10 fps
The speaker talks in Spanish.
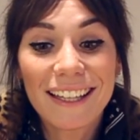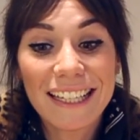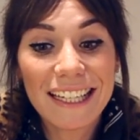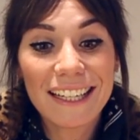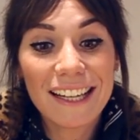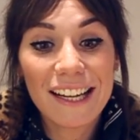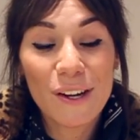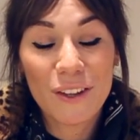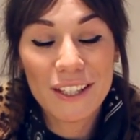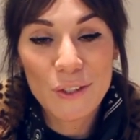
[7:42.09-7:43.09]
Y
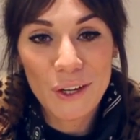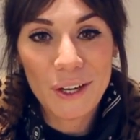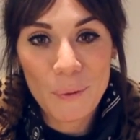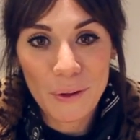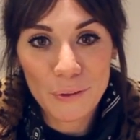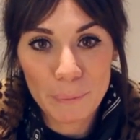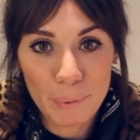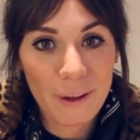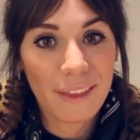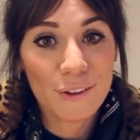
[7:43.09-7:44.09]
lo he dicho que en cuanto
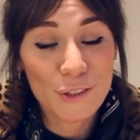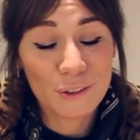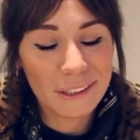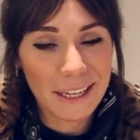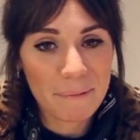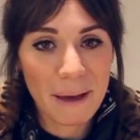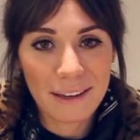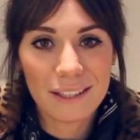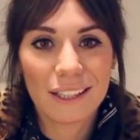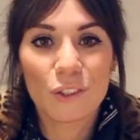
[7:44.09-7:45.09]
pueda os contaré
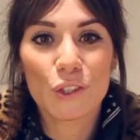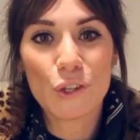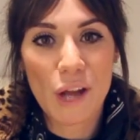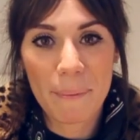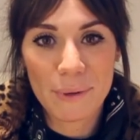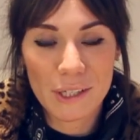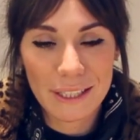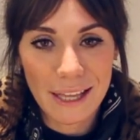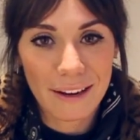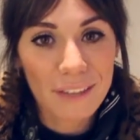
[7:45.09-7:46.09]
más de todos los cambios que
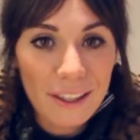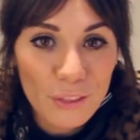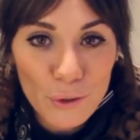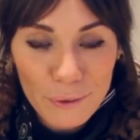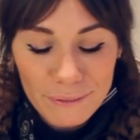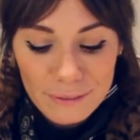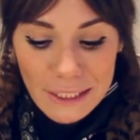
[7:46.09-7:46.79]
están habiendo.